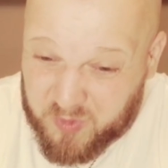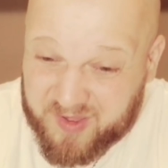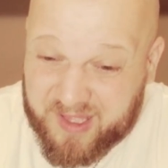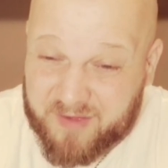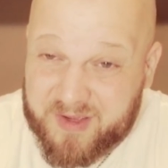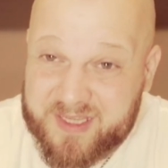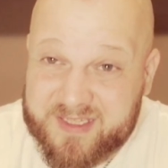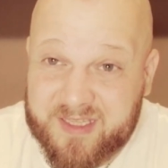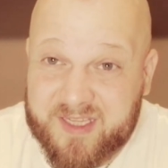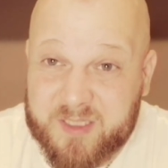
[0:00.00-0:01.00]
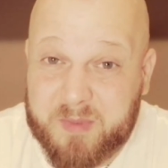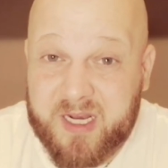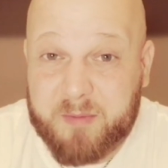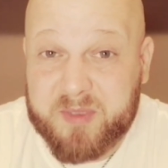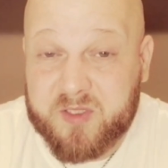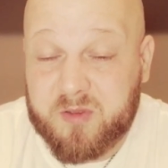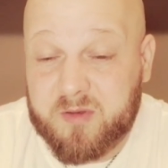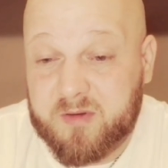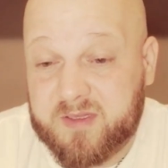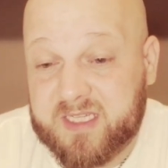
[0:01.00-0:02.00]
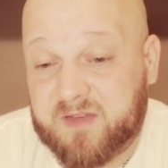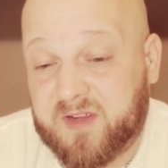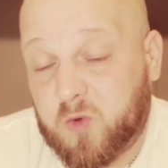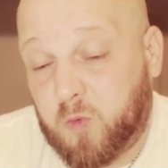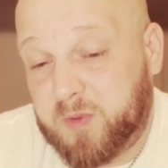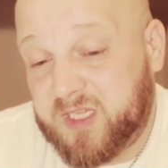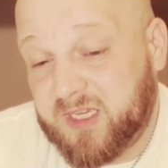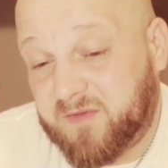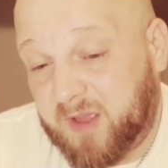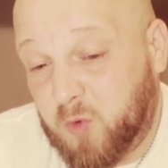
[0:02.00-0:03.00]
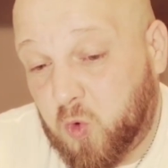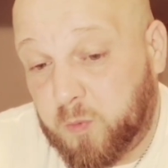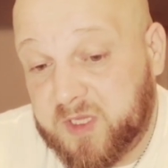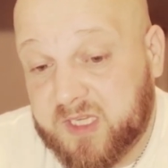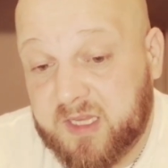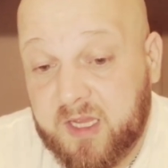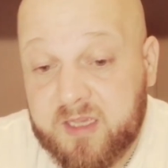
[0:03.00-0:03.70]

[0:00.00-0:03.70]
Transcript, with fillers: travailler cet aspect-là parce que ça devient compliqué, vraiment compliqué.